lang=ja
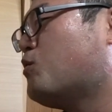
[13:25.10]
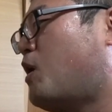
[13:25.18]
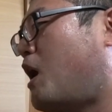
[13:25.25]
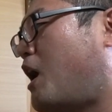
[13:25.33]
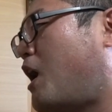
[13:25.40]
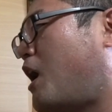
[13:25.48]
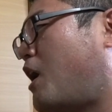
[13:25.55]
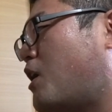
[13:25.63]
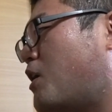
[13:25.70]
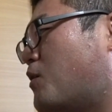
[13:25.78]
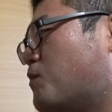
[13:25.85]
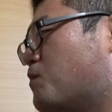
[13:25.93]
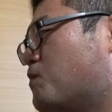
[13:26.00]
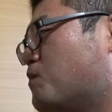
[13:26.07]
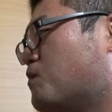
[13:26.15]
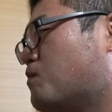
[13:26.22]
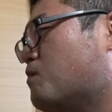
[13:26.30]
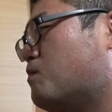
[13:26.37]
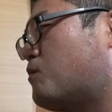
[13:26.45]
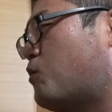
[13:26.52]
は、
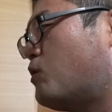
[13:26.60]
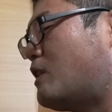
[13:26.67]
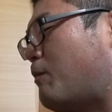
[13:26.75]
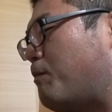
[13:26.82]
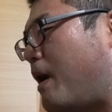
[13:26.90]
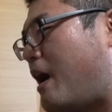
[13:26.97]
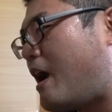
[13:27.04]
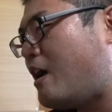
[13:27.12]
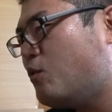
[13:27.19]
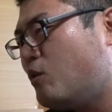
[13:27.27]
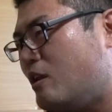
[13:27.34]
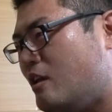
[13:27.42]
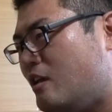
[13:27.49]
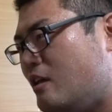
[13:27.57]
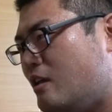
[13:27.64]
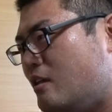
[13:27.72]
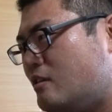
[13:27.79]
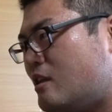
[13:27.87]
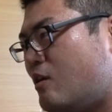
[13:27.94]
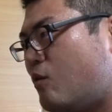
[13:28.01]
こういったバカ乗り
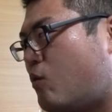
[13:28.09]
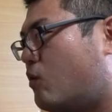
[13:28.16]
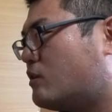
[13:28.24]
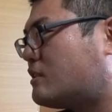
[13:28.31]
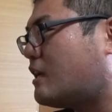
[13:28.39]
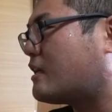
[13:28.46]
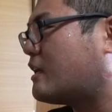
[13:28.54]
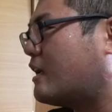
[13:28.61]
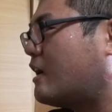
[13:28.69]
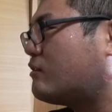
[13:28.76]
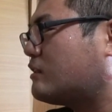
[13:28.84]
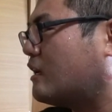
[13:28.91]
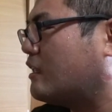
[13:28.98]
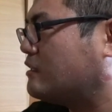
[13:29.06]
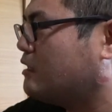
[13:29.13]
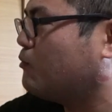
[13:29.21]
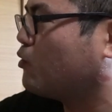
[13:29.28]
で、こういったキャラクターですね、